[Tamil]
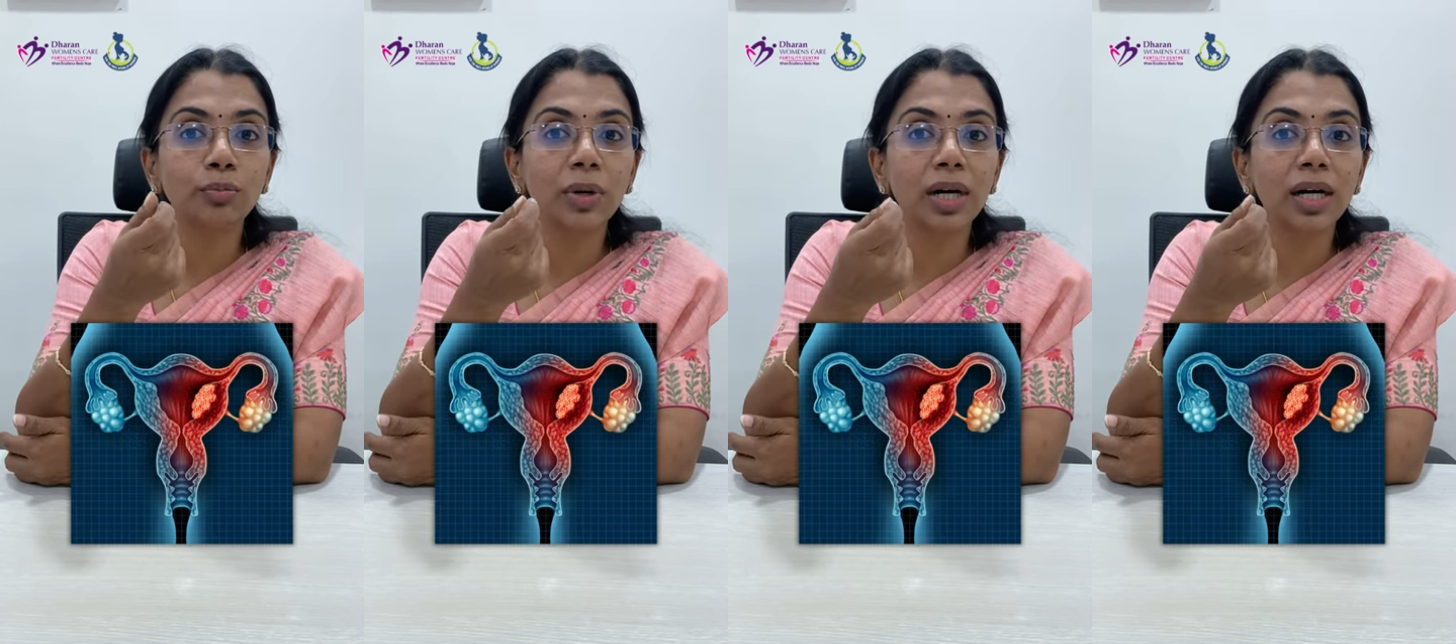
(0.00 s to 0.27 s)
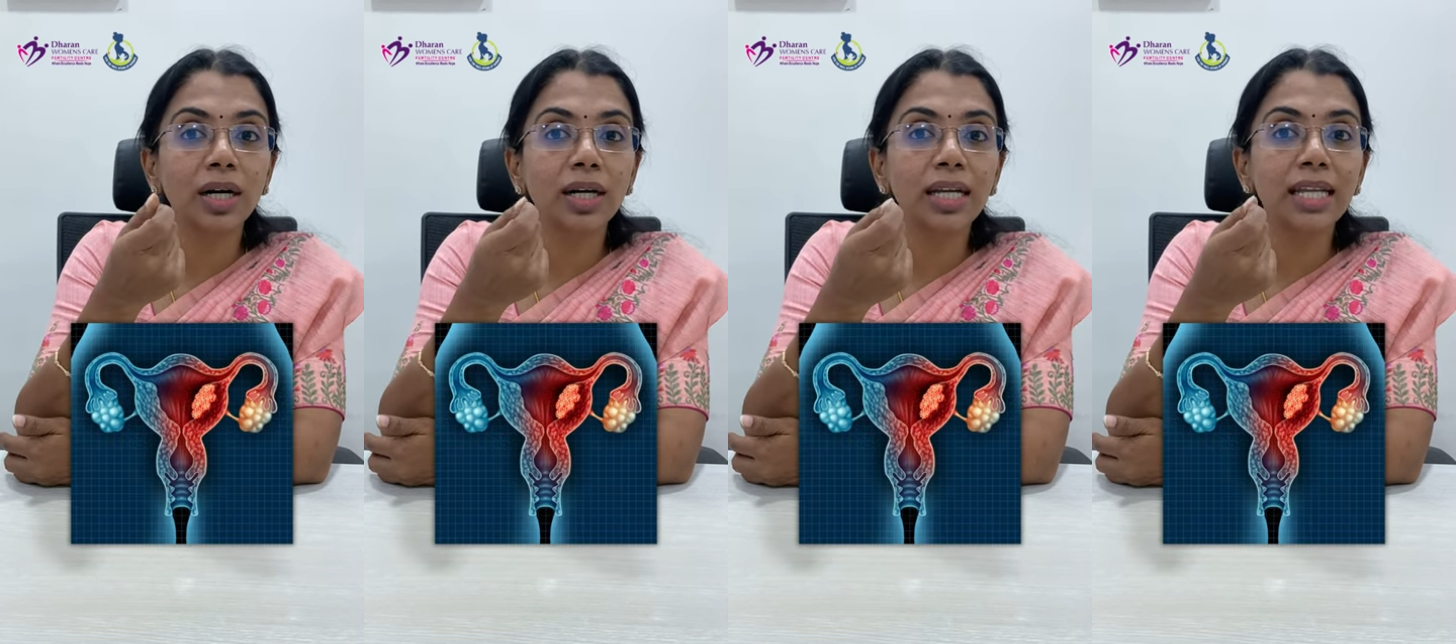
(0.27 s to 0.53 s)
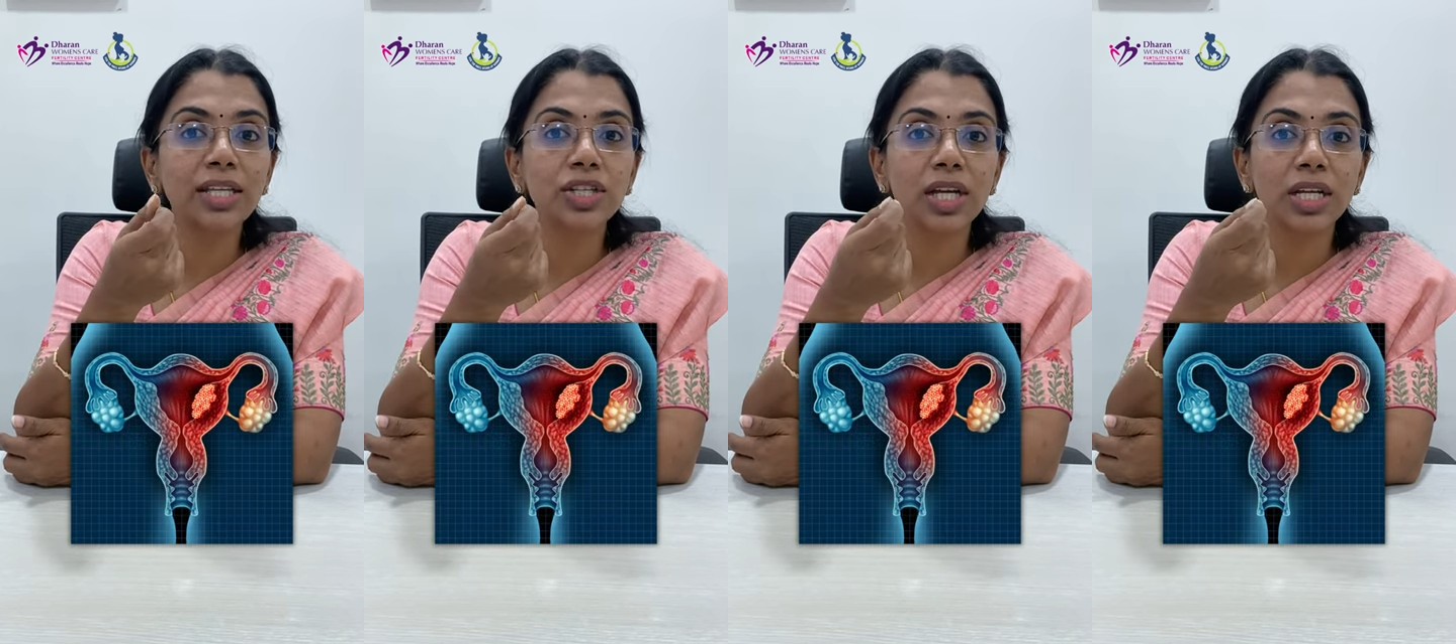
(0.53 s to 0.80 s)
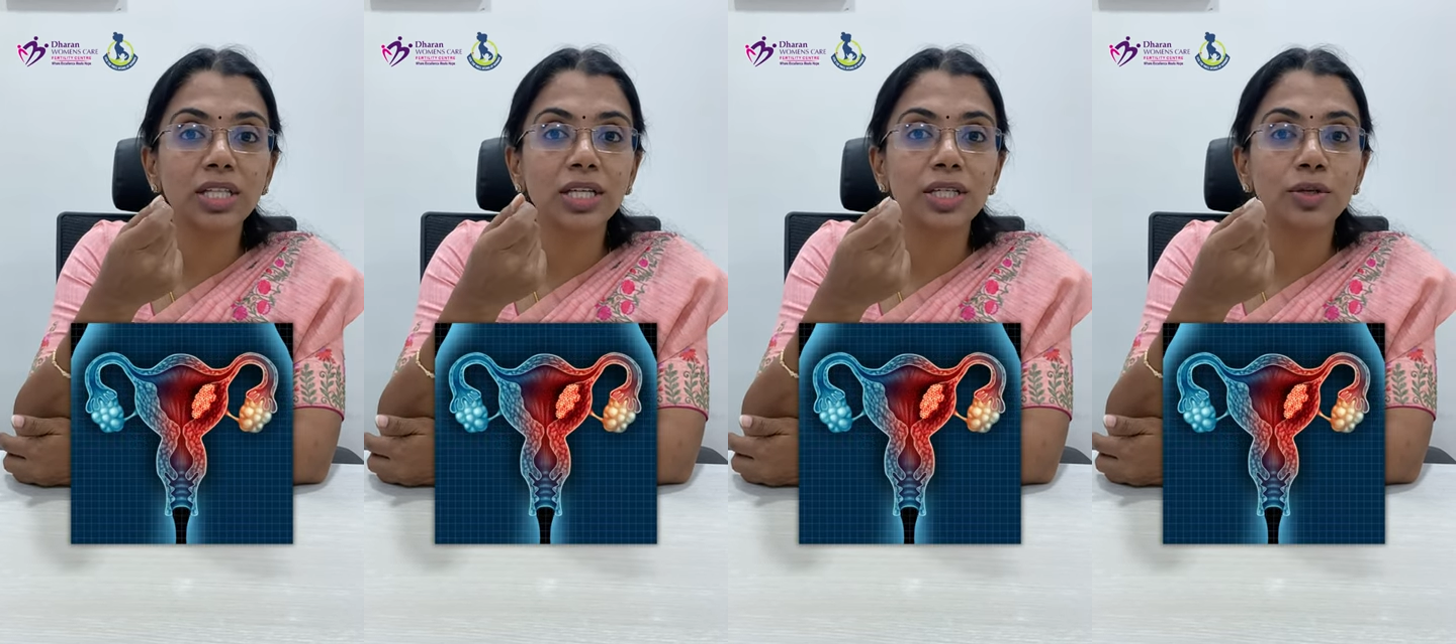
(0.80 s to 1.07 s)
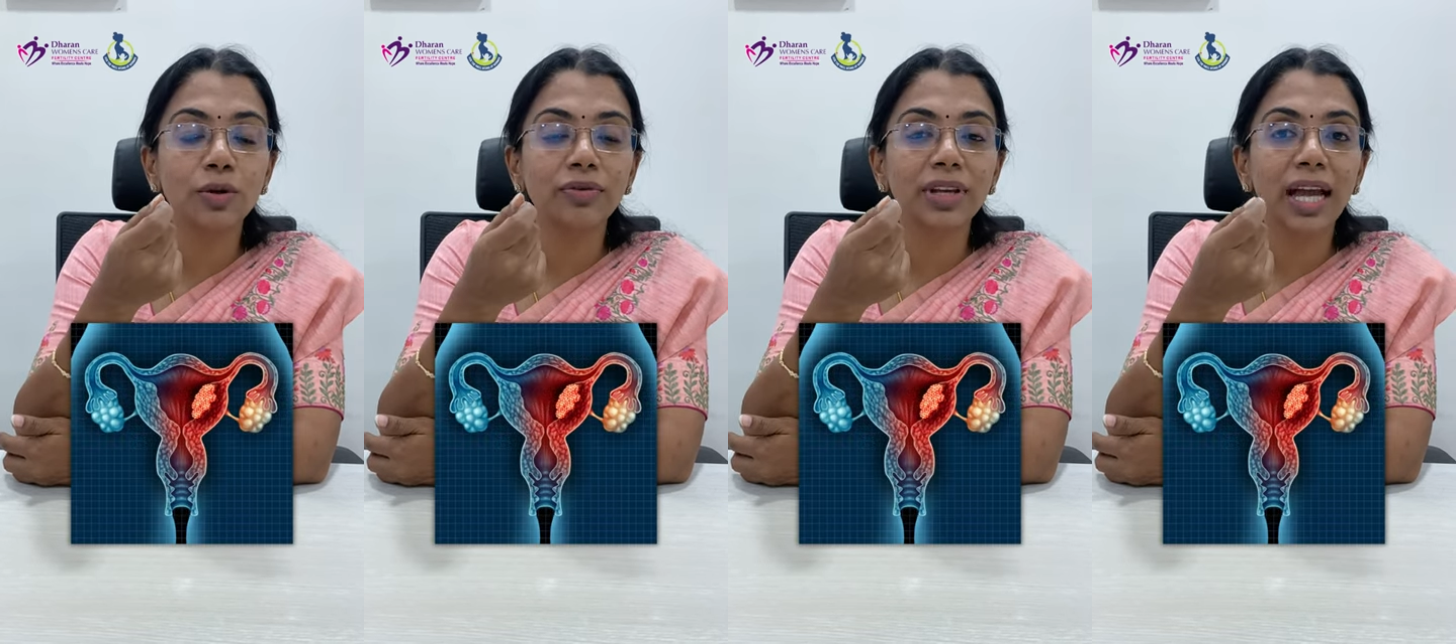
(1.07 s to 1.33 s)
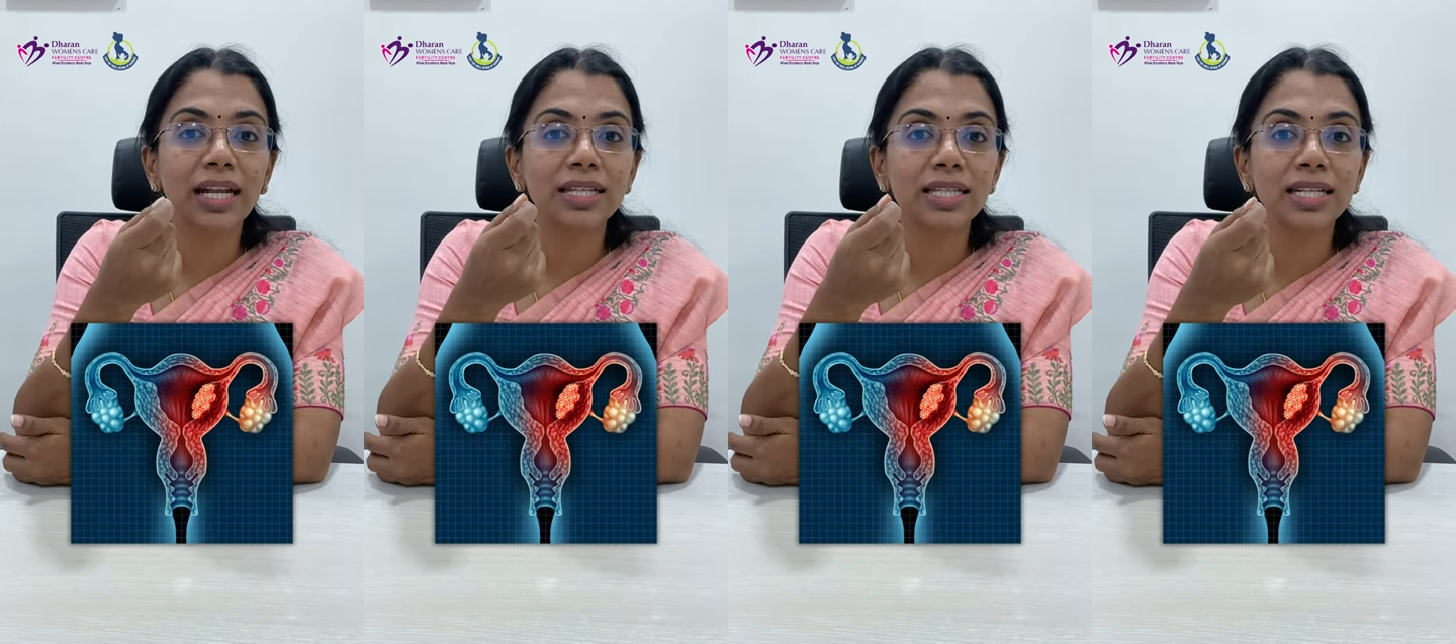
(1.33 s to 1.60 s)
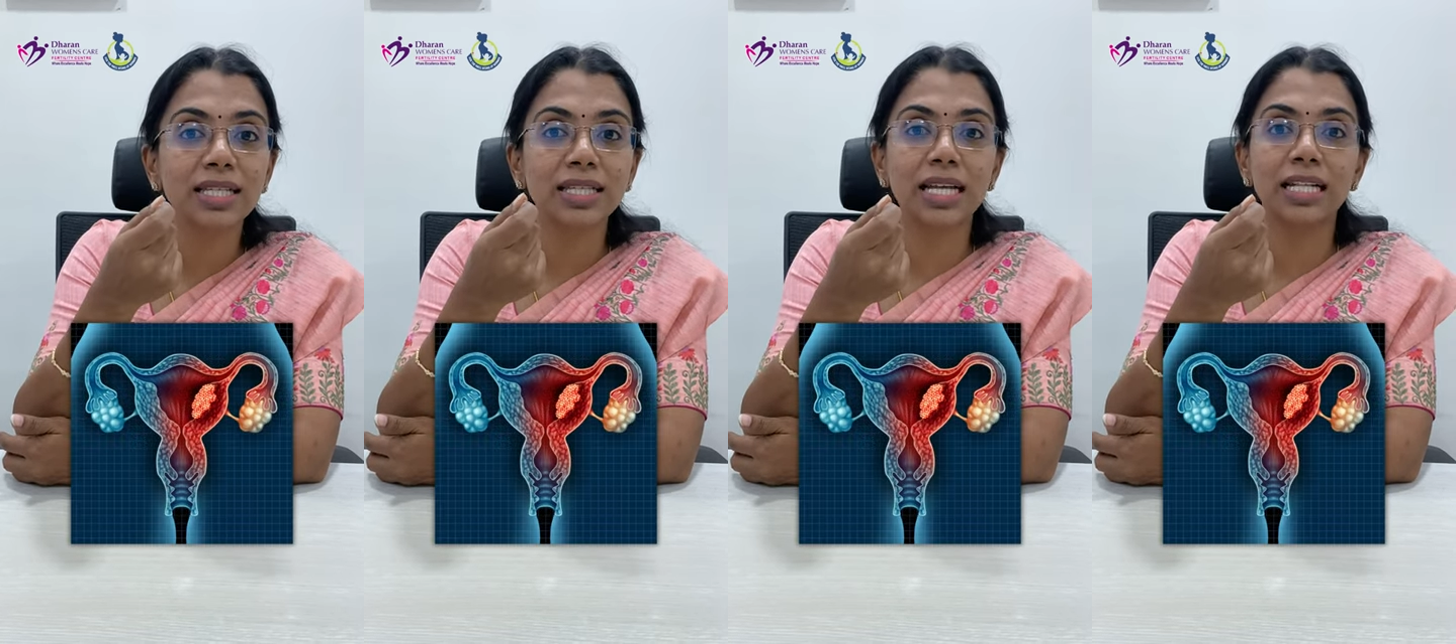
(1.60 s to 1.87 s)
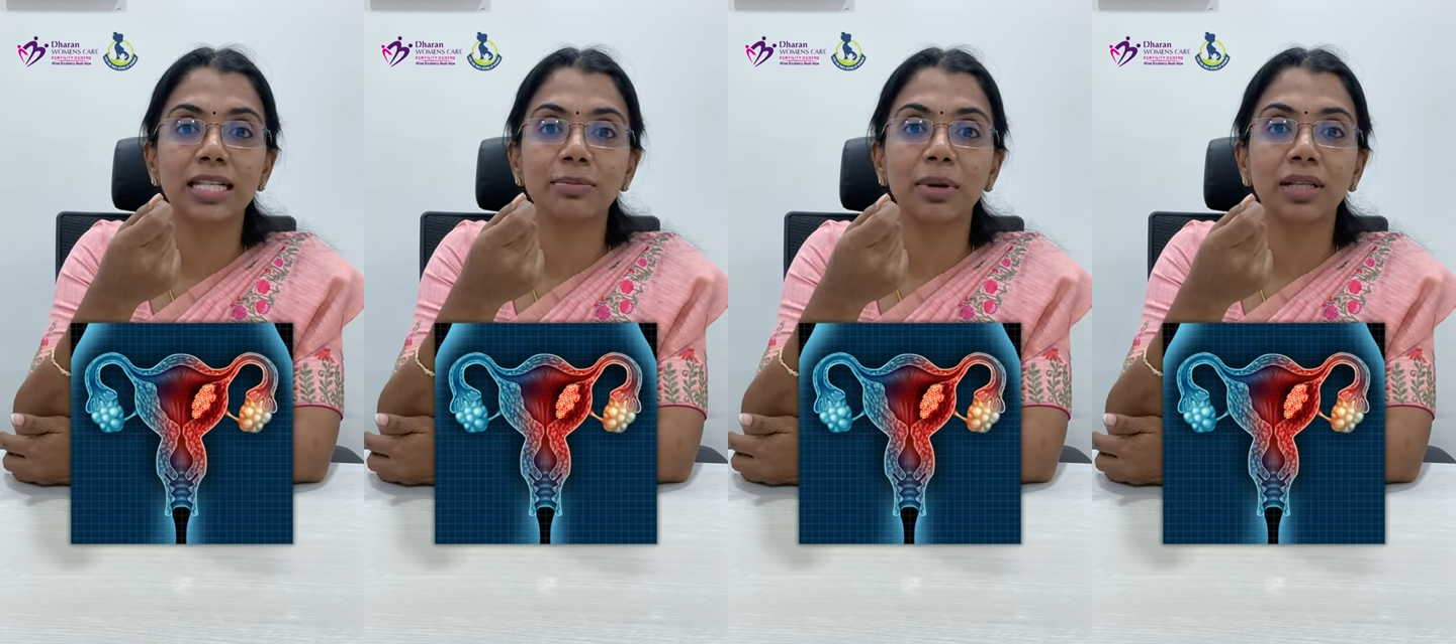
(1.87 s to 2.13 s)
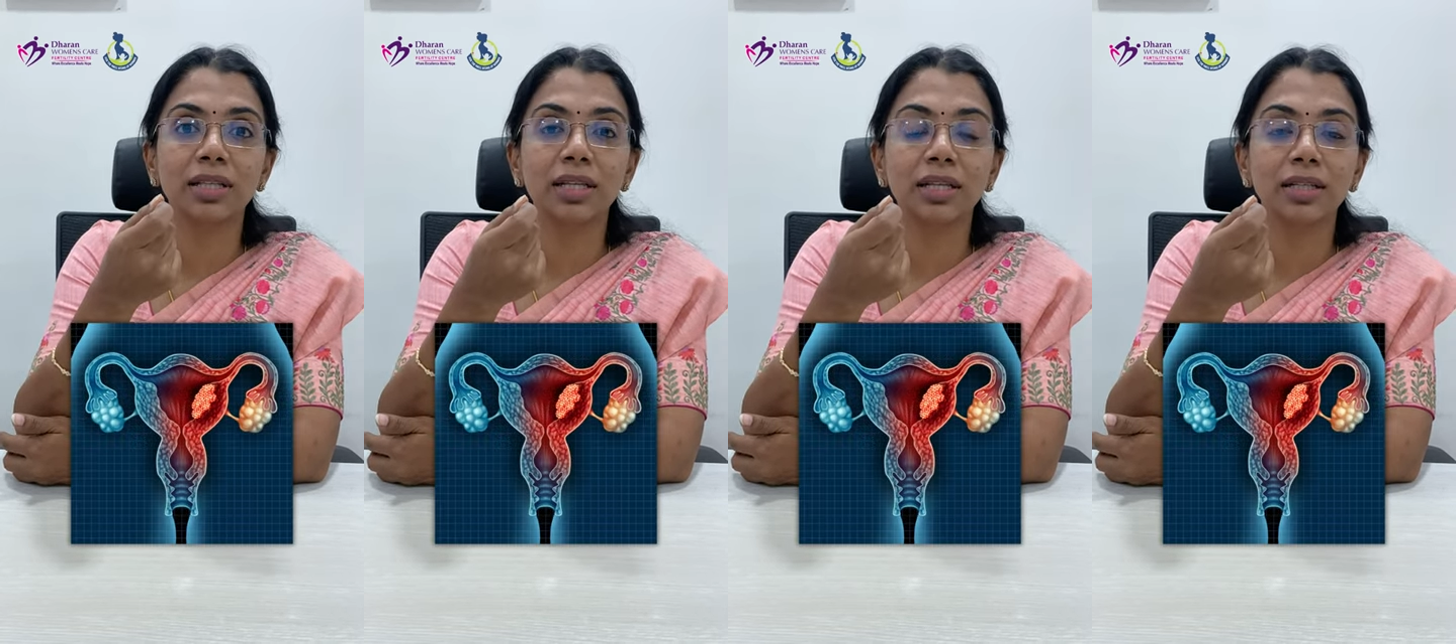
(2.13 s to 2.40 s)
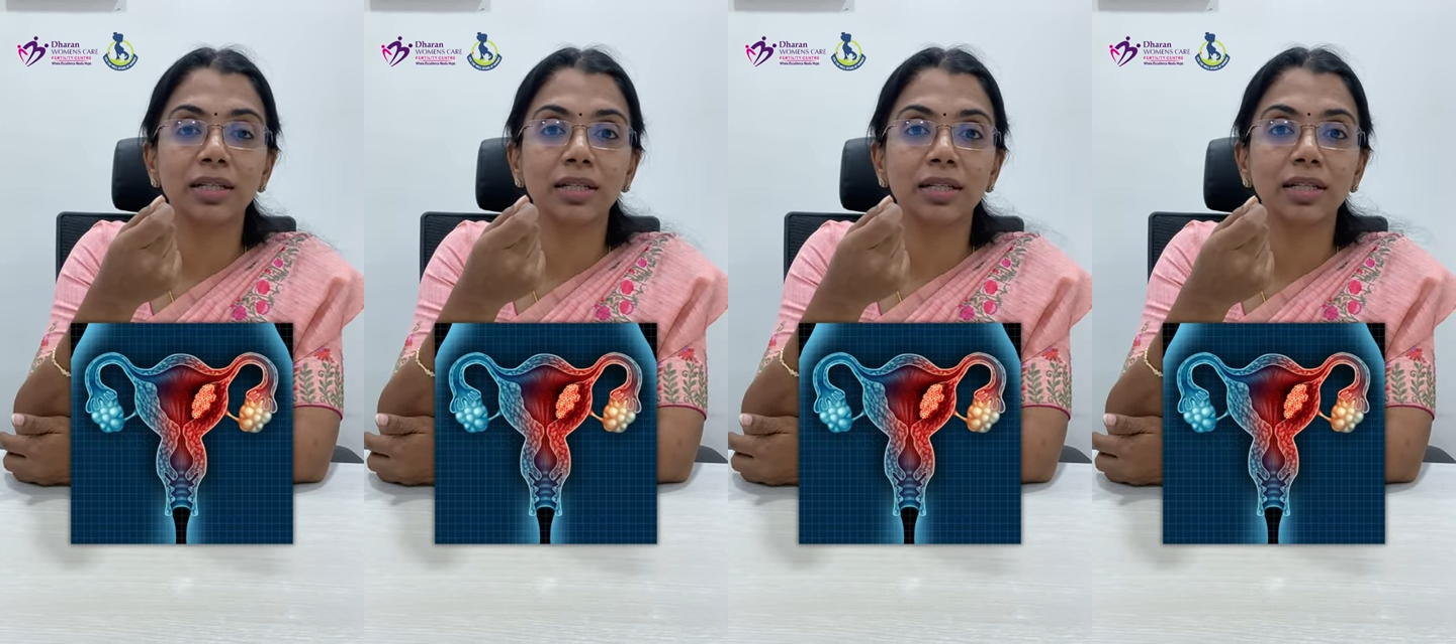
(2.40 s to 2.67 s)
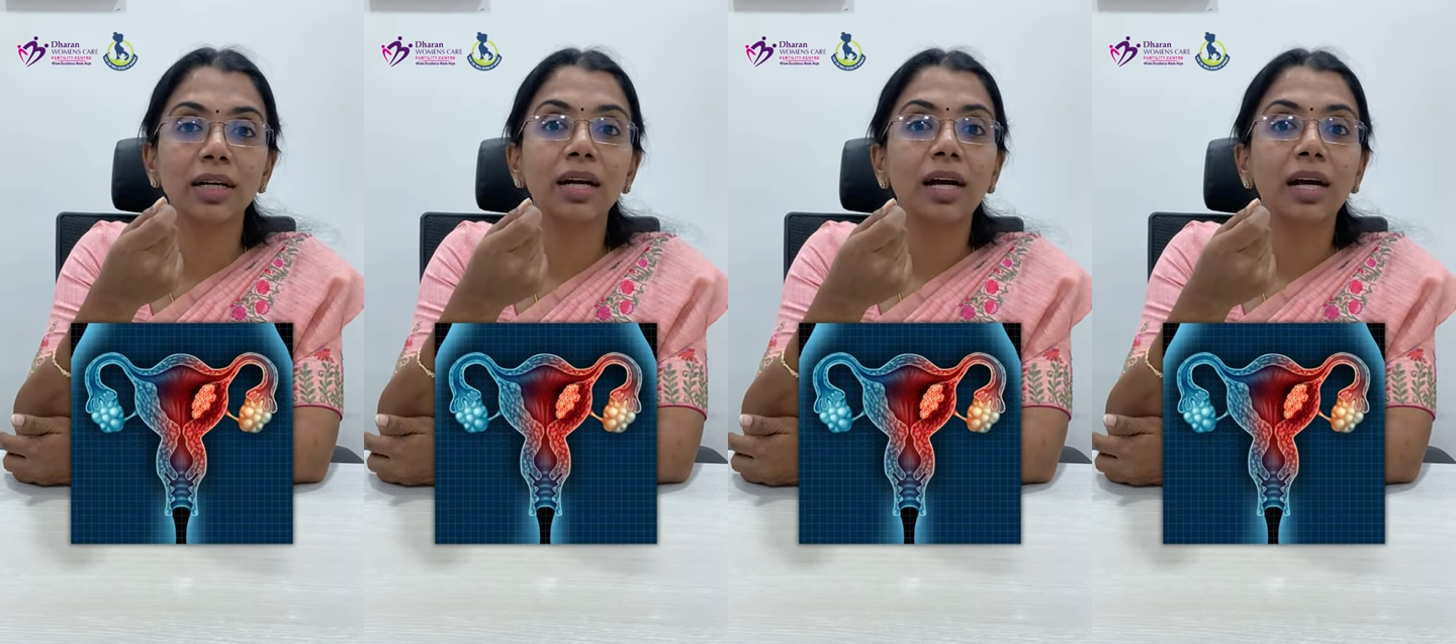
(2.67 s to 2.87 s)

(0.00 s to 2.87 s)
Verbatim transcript: ஏர்லி சேஞ்சஸ் ஆஃப் கேன்சரஸ் செல்ஸ் மாதிரி இருக்குது